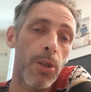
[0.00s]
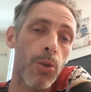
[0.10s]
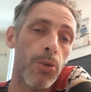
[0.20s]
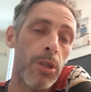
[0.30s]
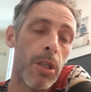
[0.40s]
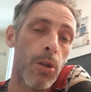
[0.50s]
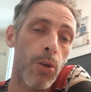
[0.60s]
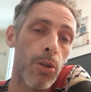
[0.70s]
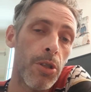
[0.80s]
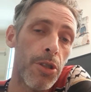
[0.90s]
renient leur
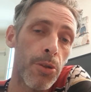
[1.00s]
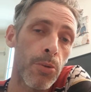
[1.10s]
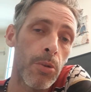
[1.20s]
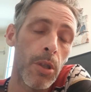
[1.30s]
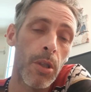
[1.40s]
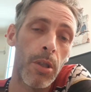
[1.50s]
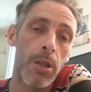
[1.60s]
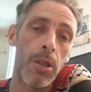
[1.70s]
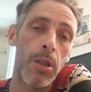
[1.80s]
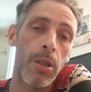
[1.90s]
religion
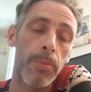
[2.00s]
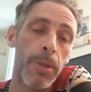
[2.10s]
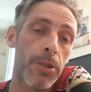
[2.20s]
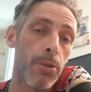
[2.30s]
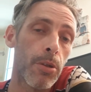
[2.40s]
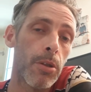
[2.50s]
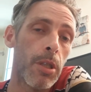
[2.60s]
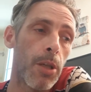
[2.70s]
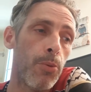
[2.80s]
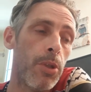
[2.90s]
parce qu'il
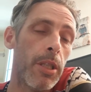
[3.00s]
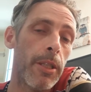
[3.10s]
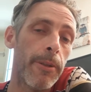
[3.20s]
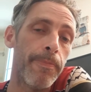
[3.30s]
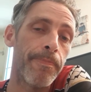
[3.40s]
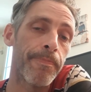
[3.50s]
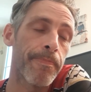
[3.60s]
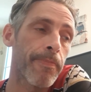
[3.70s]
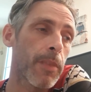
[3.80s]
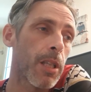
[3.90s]
y a eu
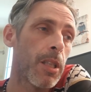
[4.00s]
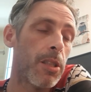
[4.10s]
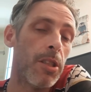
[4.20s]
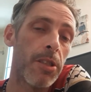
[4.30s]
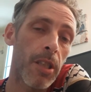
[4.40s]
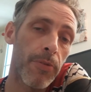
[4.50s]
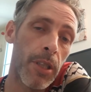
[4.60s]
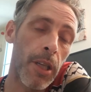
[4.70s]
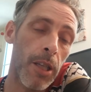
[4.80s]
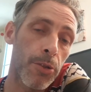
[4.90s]
des
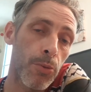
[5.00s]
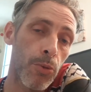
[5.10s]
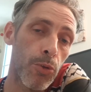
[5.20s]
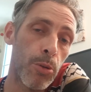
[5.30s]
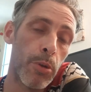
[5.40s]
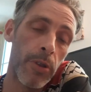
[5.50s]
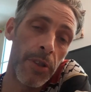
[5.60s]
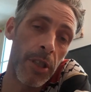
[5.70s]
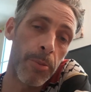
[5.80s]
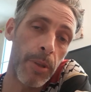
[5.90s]
infiltrations du
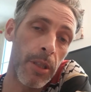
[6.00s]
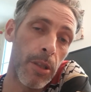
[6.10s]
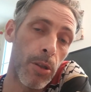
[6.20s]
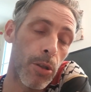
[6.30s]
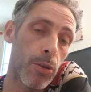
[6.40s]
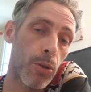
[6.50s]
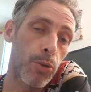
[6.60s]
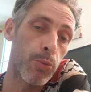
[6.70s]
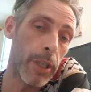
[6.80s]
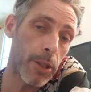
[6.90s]
mauvais esprit dans
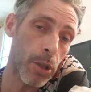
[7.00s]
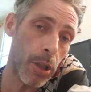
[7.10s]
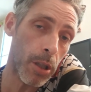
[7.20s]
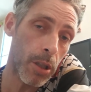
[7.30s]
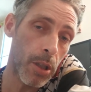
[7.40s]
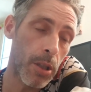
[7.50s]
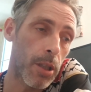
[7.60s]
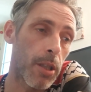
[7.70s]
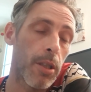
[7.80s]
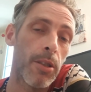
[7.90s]
tous les corps.
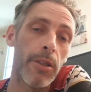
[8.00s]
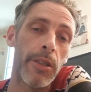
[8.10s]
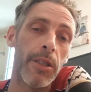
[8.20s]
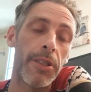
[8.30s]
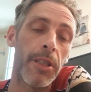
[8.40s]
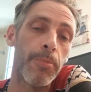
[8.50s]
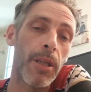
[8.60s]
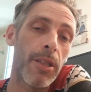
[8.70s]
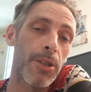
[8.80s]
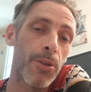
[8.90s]
Et hein. ce et c'est
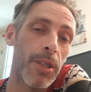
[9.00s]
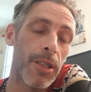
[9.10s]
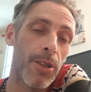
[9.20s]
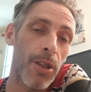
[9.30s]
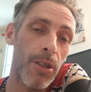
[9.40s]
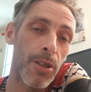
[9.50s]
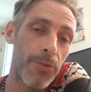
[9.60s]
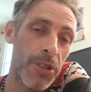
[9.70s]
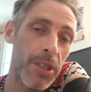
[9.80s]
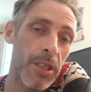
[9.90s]
pas que les corps
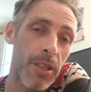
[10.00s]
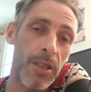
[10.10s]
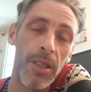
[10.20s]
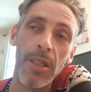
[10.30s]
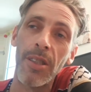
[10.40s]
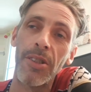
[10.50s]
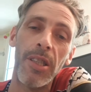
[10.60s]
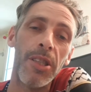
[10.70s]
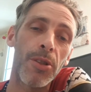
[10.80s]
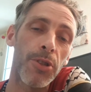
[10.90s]
physiques, c'est
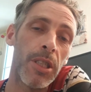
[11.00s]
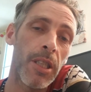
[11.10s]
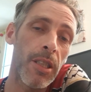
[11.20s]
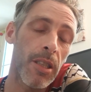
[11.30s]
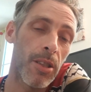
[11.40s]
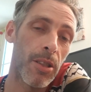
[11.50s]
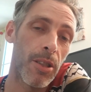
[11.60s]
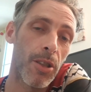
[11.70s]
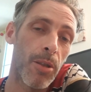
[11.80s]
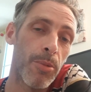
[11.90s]
les entités.
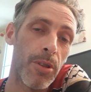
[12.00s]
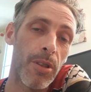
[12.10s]
comme